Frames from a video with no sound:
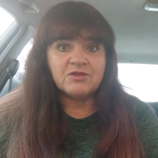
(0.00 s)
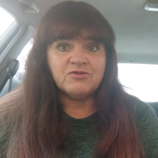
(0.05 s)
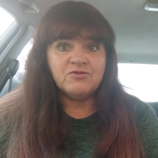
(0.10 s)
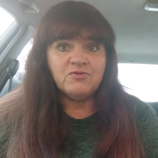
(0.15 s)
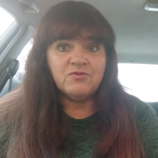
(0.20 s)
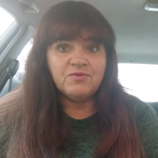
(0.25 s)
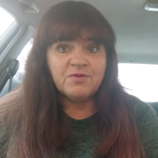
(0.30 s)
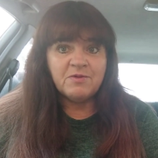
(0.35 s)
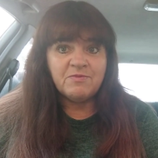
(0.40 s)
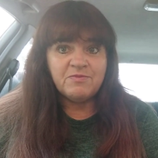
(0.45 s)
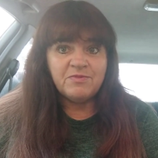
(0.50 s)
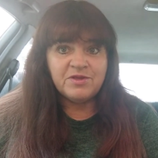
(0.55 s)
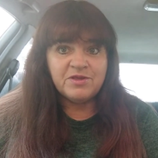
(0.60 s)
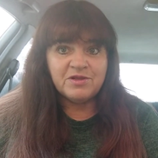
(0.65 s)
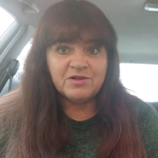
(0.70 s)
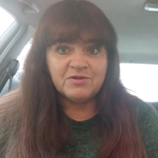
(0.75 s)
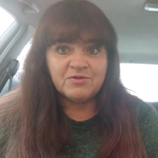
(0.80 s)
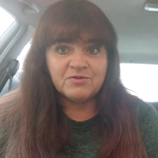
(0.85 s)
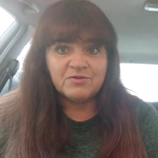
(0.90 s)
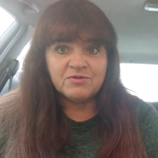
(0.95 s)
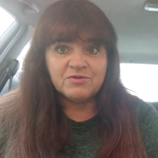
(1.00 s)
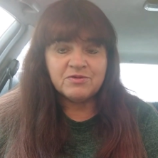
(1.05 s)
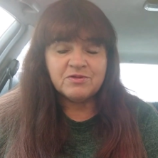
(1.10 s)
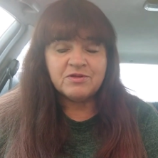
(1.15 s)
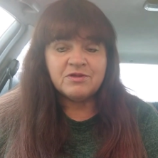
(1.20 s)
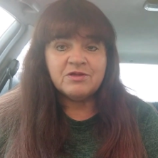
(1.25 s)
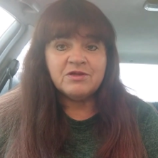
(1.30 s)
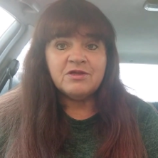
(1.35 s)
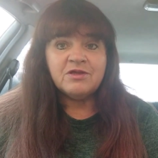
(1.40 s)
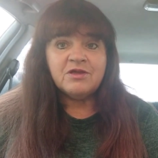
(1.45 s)
одну фамилию,
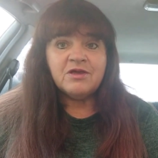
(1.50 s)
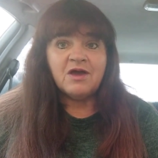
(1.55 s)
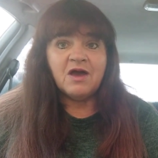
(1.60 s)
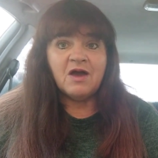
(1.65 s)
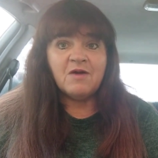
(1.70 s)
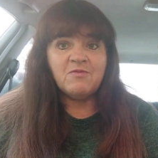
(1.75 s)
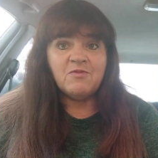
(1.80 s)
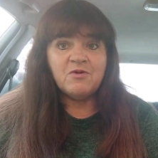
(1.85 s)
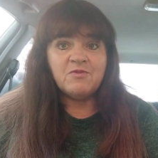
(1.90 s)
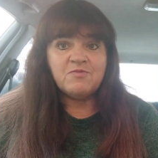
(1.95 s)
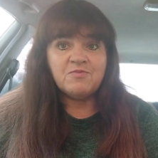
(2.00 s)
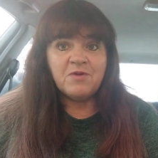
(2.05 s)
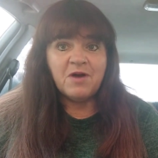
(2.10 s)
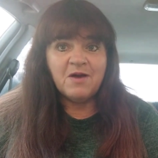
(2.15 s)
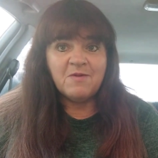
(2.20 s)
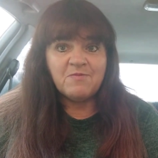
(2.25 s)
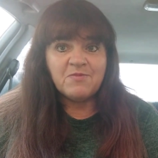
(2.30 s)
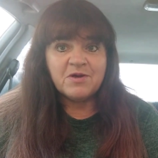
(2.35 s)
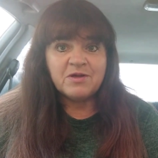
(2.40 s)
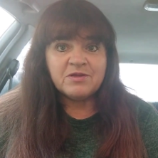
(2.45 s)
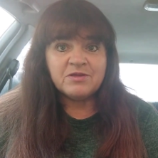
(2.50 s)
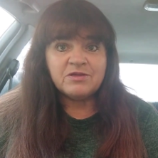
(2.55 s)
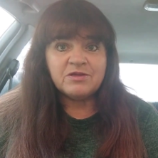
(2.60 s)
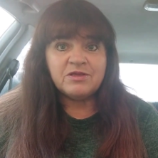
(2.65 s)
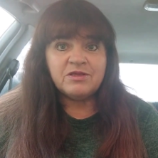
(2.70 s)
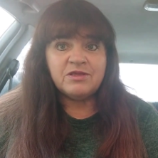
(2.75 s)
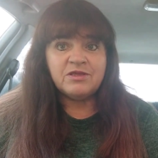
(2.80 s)
а мой папа